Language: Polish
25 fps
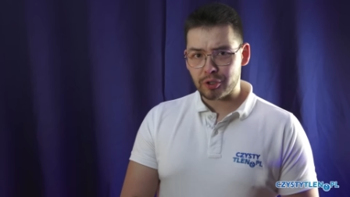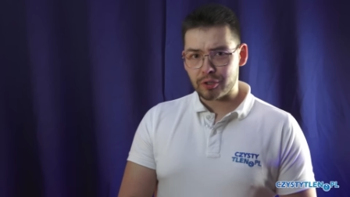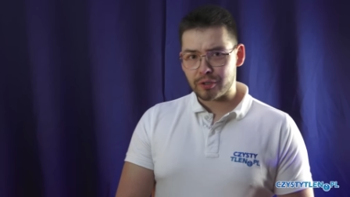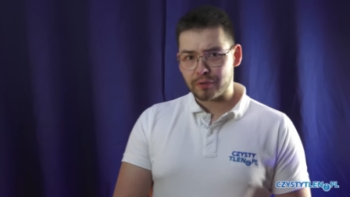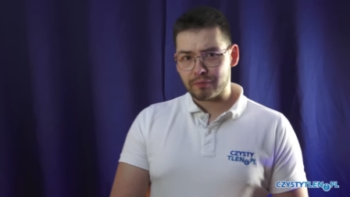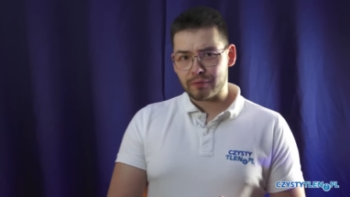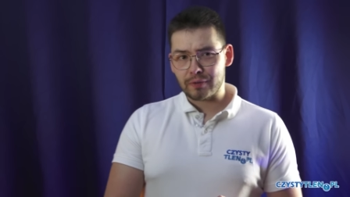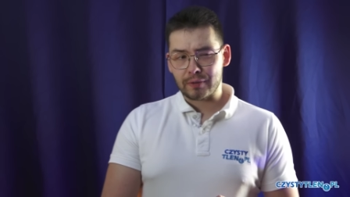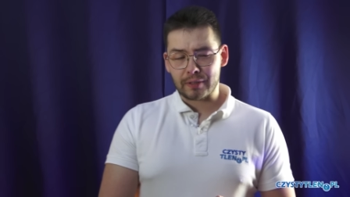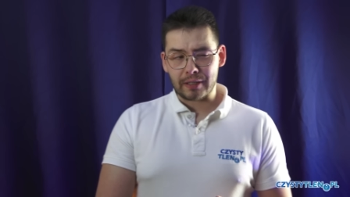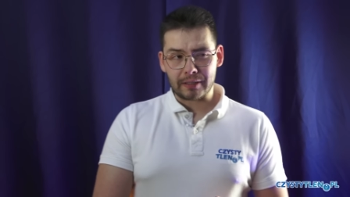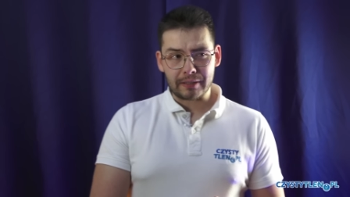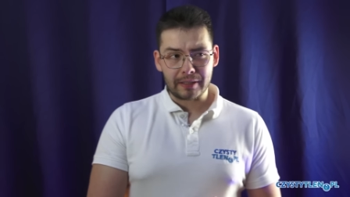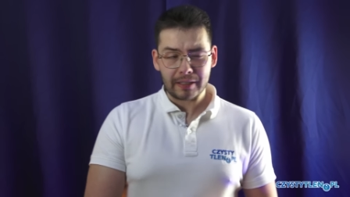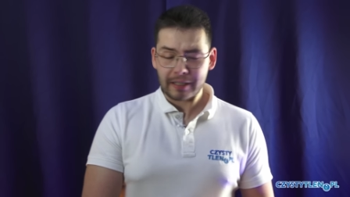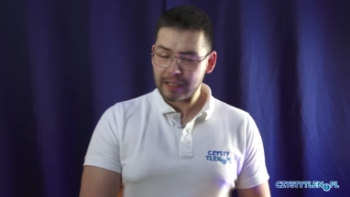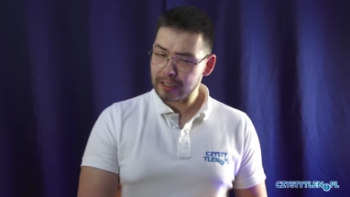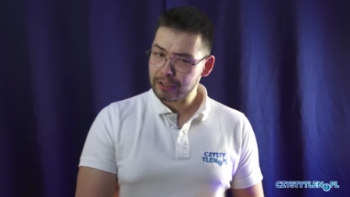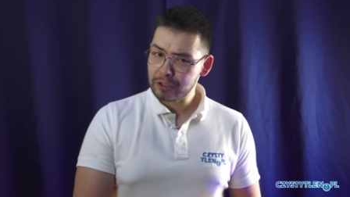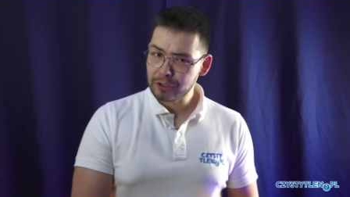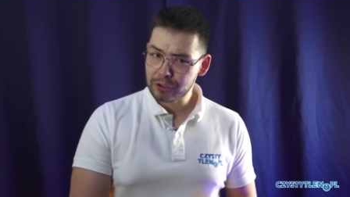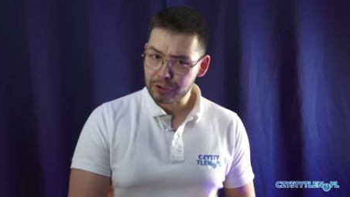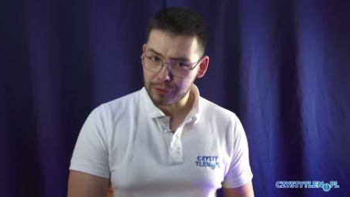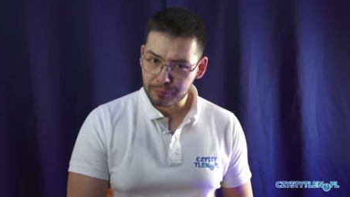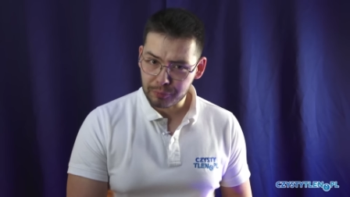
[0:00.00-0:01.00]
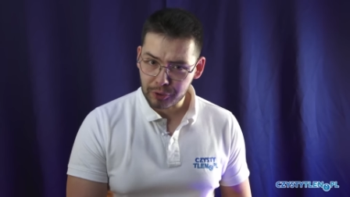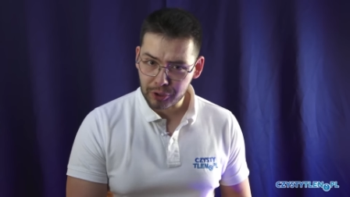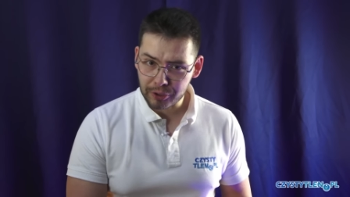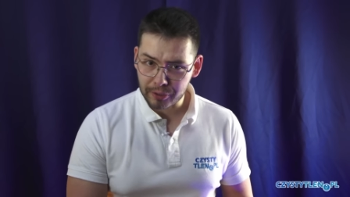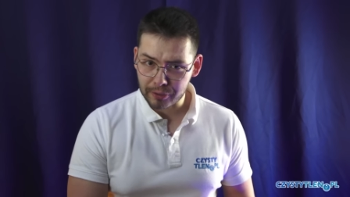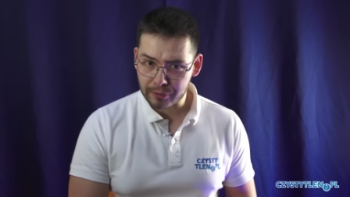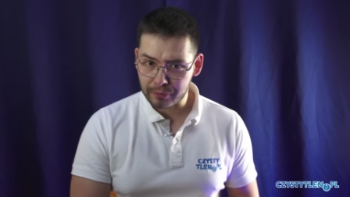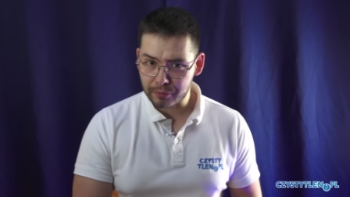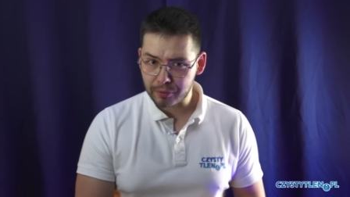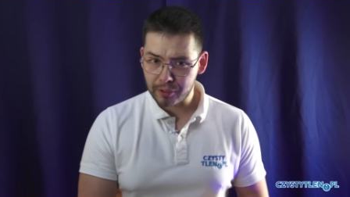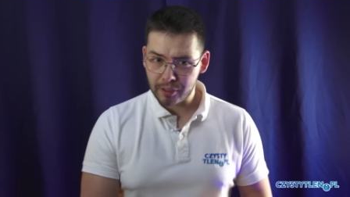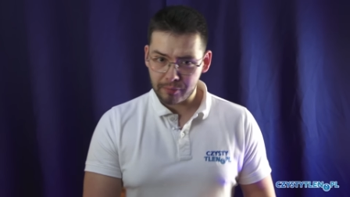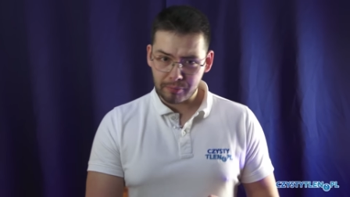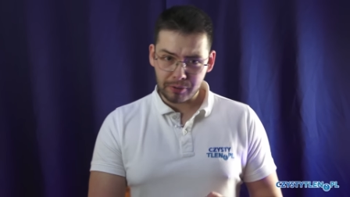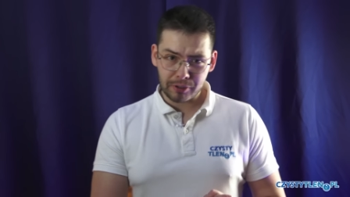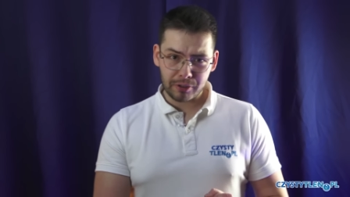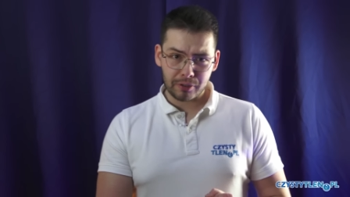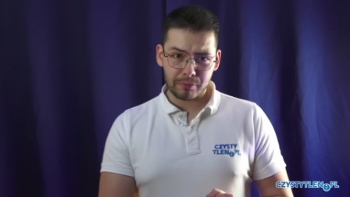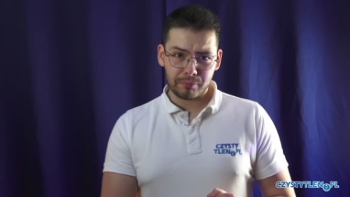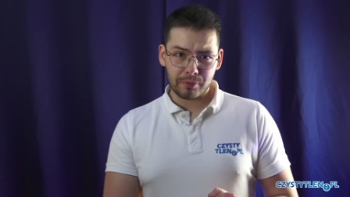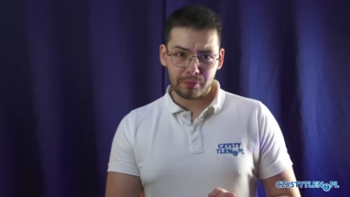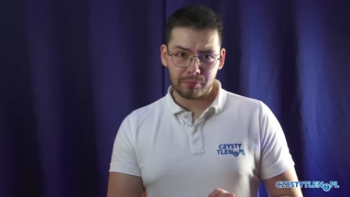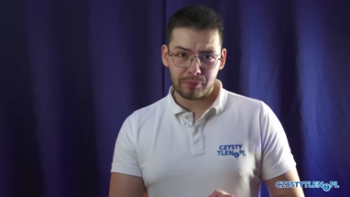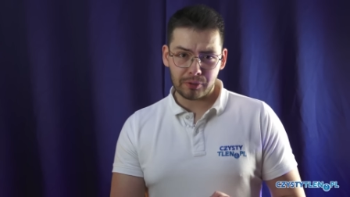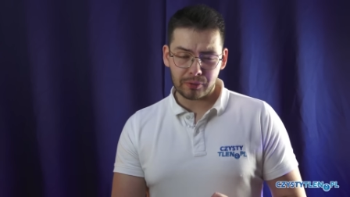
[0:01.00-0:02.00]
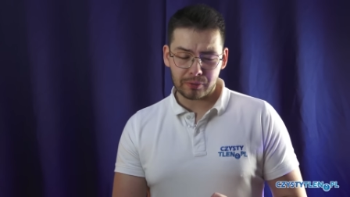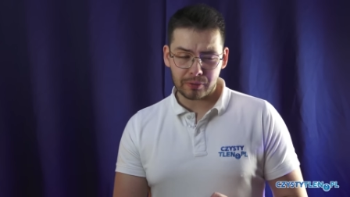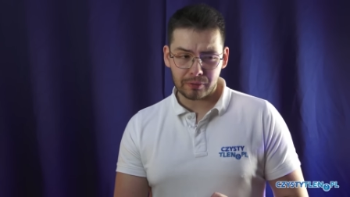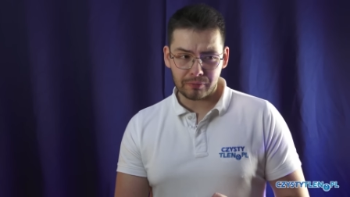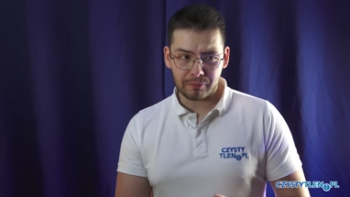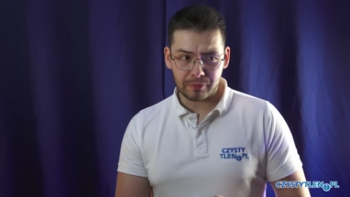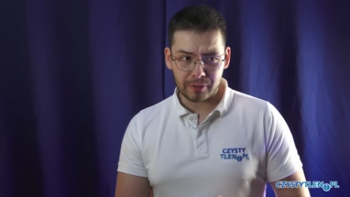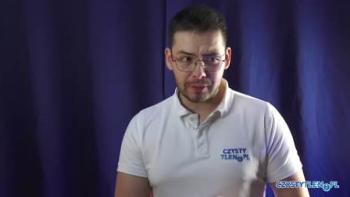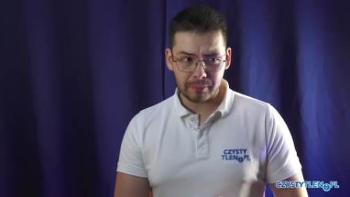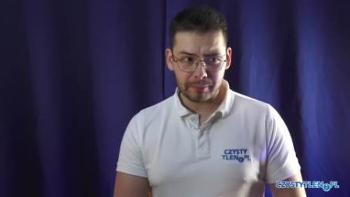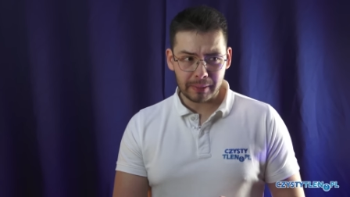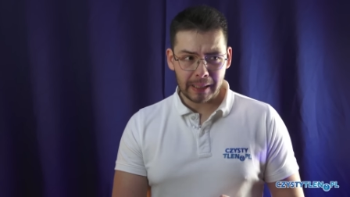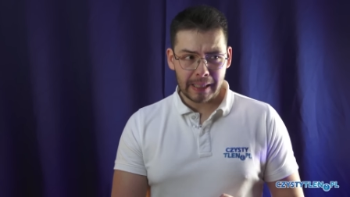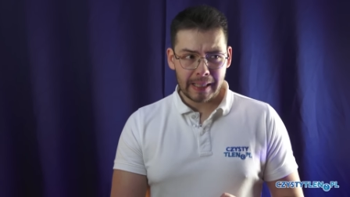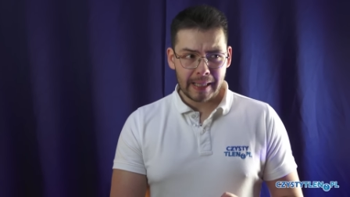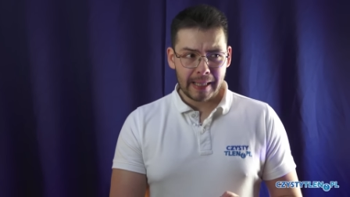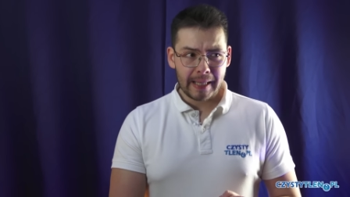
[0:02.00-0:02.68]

rozwiązanie. Kiedyś to przetestujemy, zrobimy o tym film,